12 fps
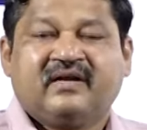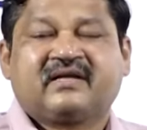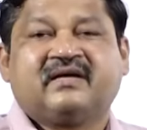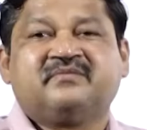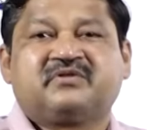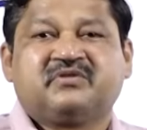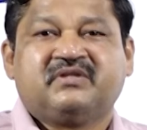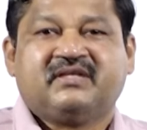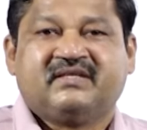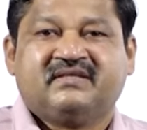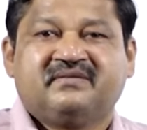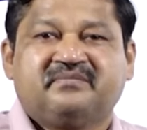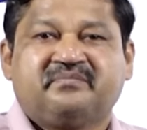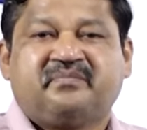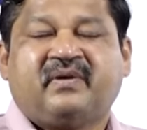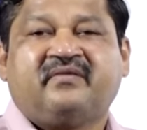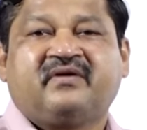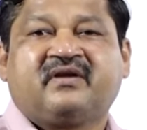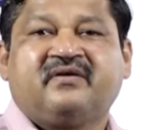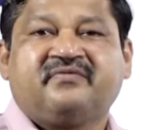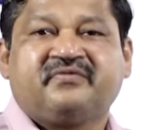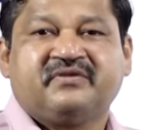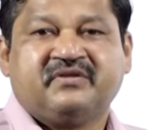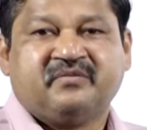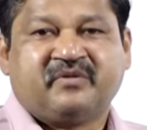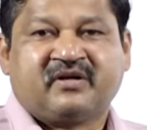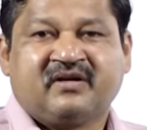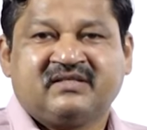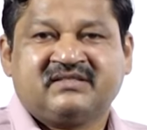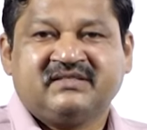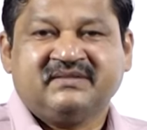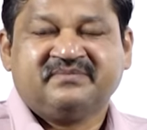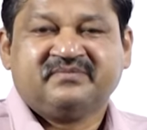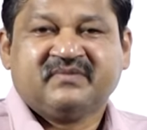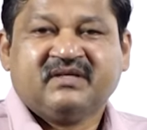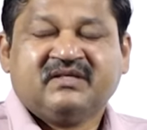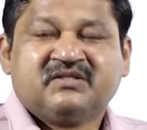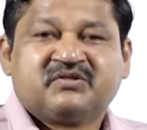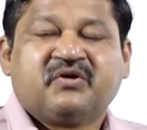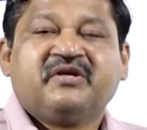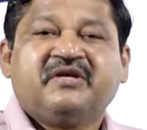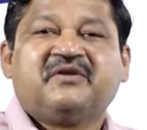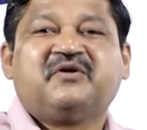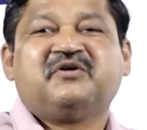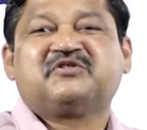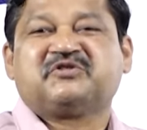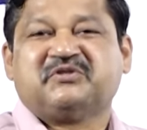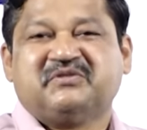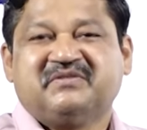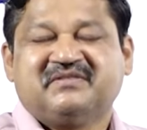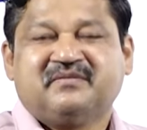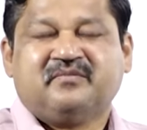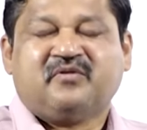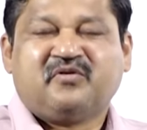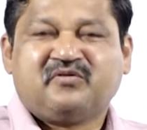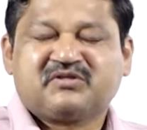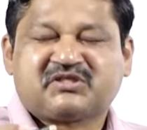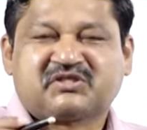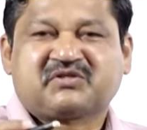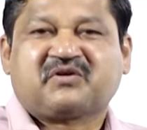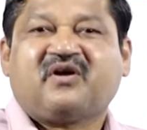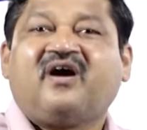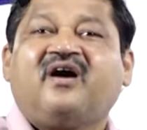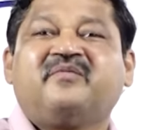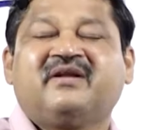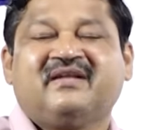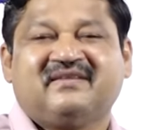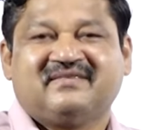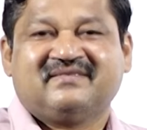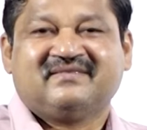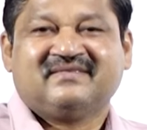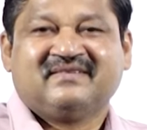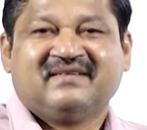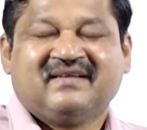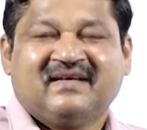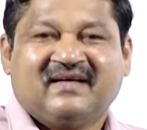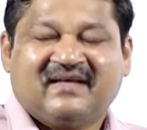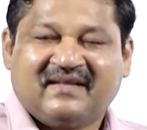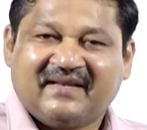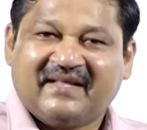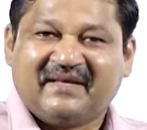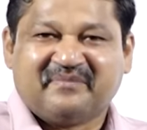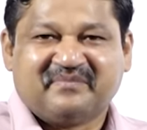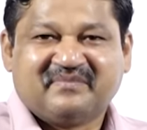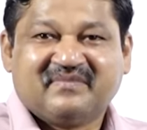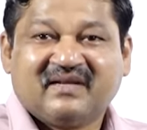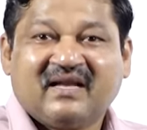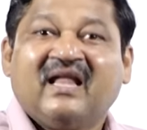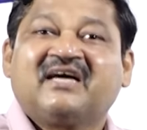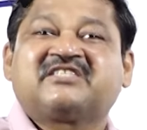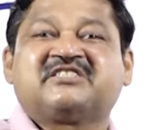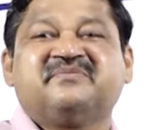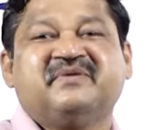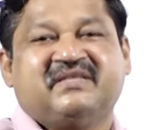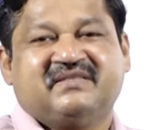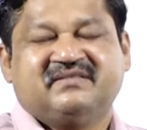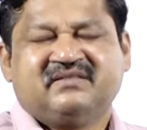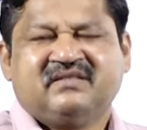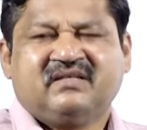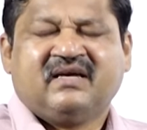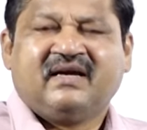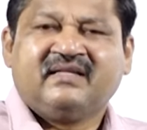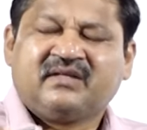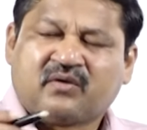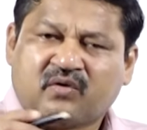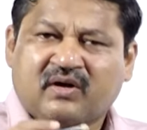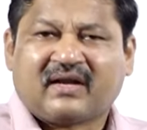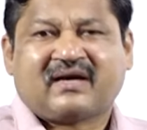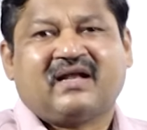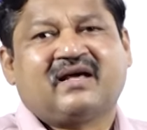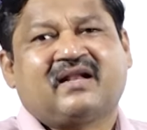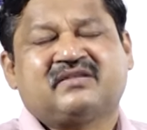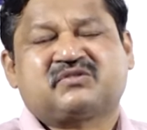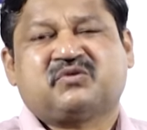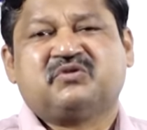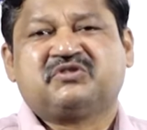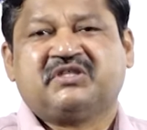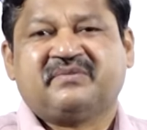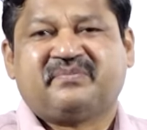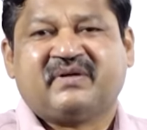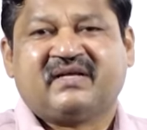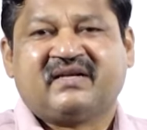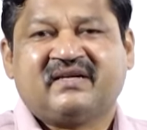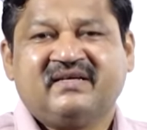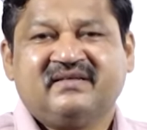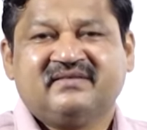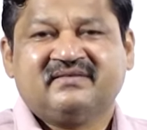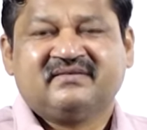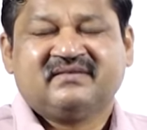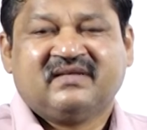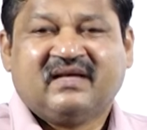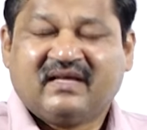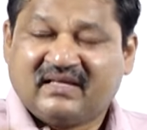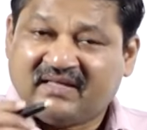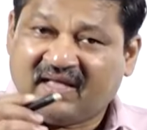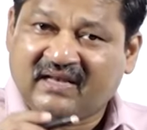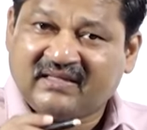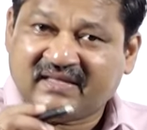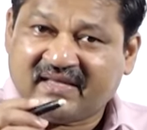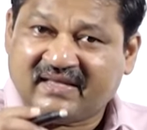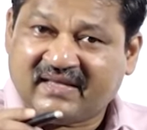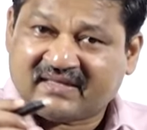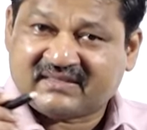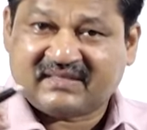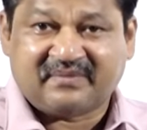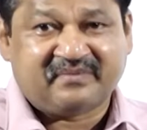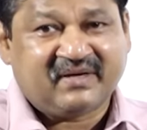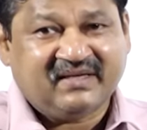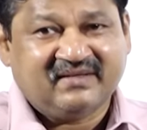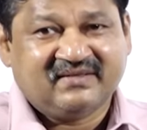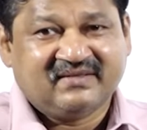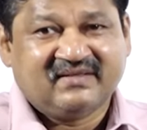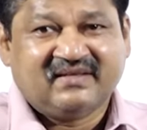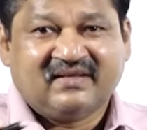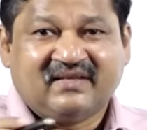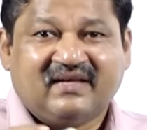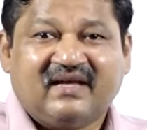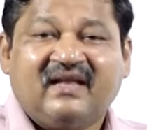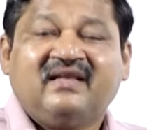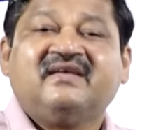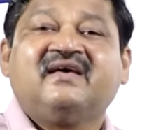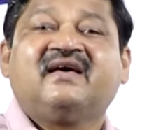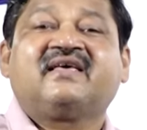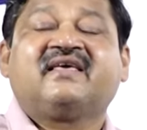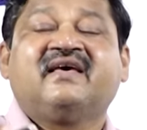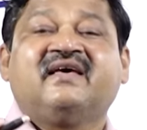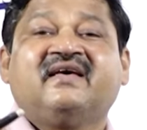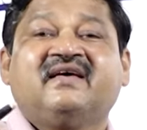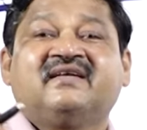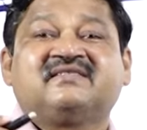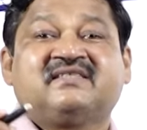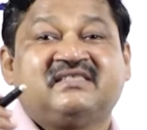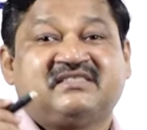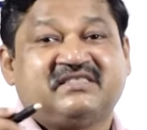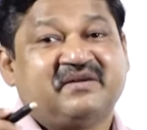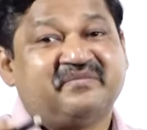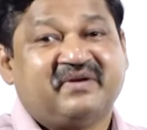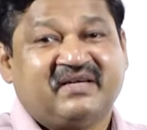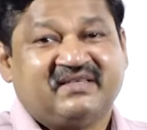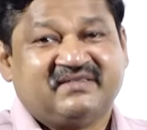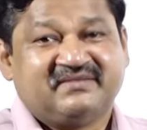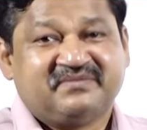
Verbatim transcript: వెల్కమ్ టు ది పవర్ ఆఫ్ న్యూమరాలజీ సో ఈరోజు మోస్ట్ కామన్ నేమ్ లక్ష్మి ఇది రెండు రకాలుగా రాసుకోవచ్చు ఈ పేరుని ఎల్ఏఎక్స్ఎంఐ ఎల్ఏకేఎస్హెచ్ఎంఐ